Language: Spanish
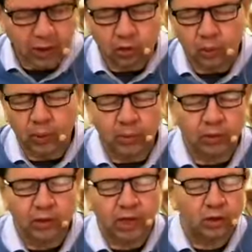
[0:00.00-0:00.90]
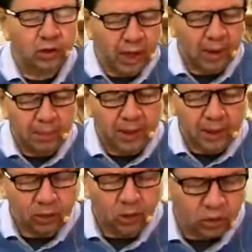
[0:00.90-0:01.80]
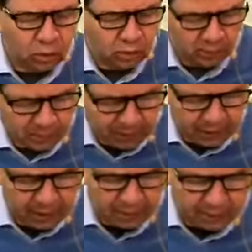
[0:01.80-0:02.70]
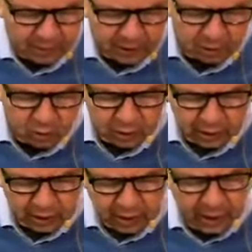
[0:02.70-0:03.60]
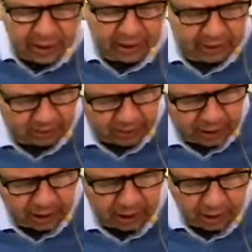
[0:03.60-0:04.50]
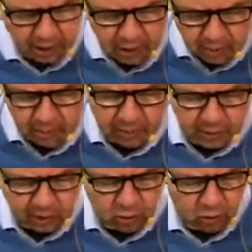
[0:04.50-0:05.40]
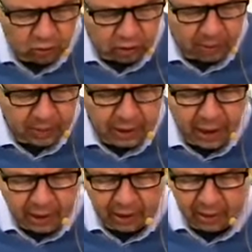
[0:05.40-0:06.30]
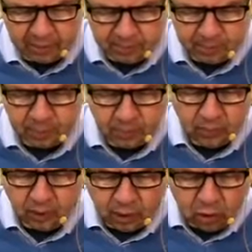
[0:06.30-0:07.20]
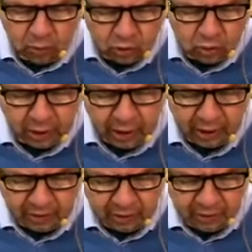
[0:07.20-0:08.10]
de que tu pueblo sea totalmente otro. Mi Padre, permítenos entenderlas esta mañana, permítenos caminar como tú quieres.